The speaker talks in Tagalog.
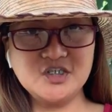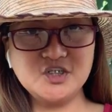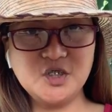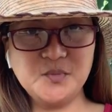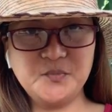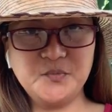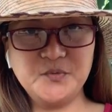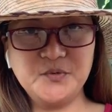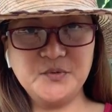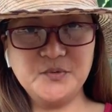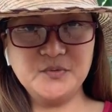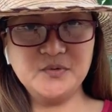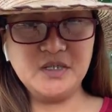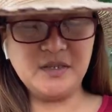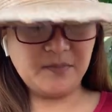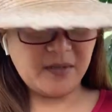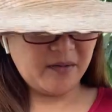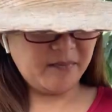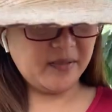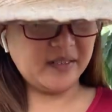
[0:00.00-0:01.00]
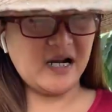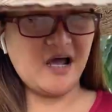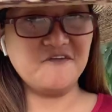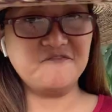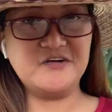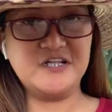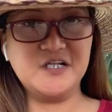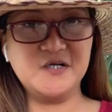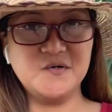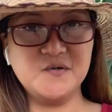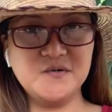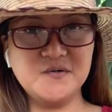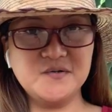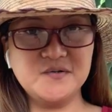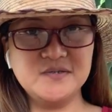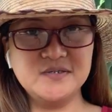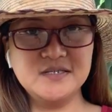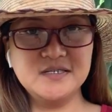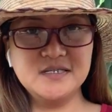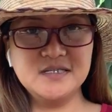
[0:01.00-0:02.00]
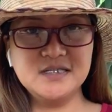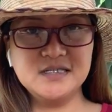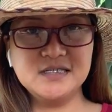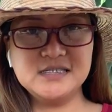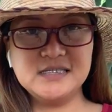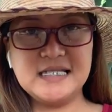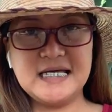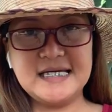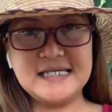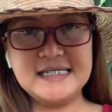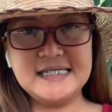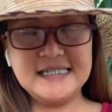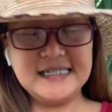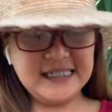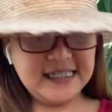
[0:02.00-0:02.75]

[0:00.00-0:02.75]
Siya po yung ipaparaffle ko. Dahil